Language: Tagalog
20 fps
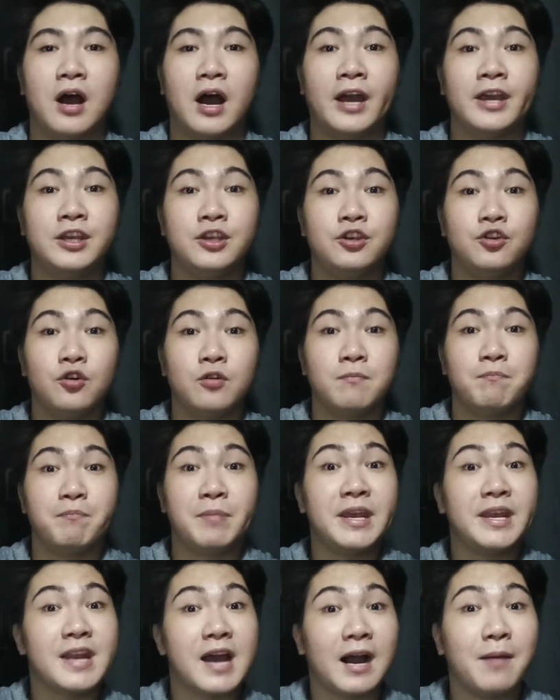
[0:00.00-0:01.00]
ay yung
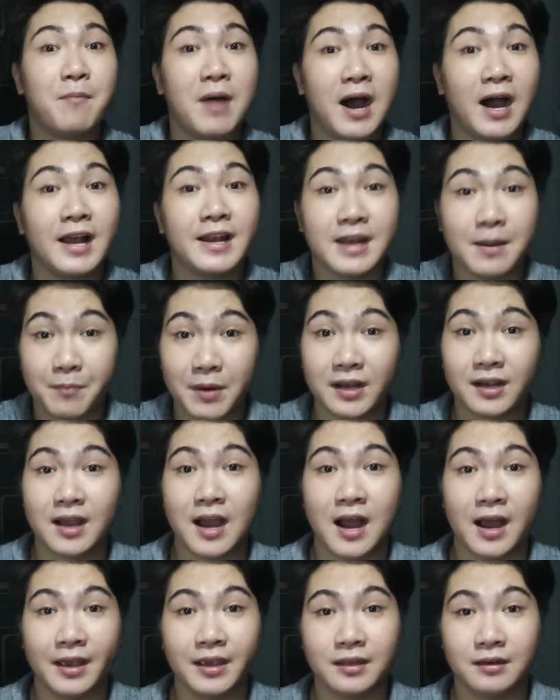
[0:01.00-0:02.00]
pinakamahal na
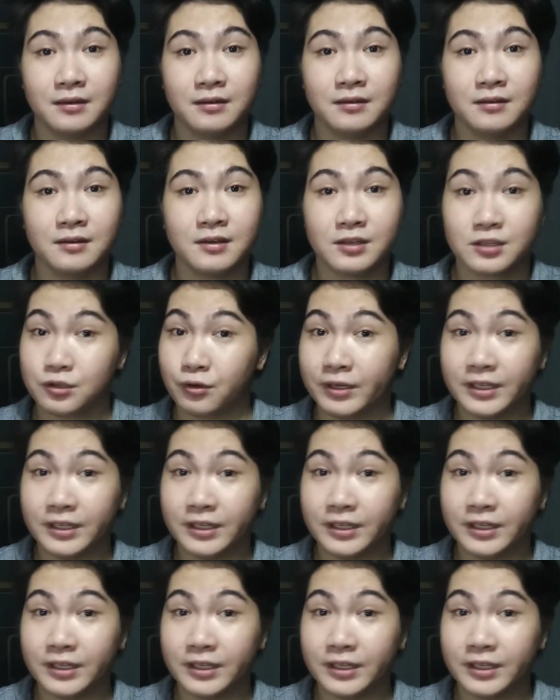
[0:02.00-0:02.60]
pagkain. Wow!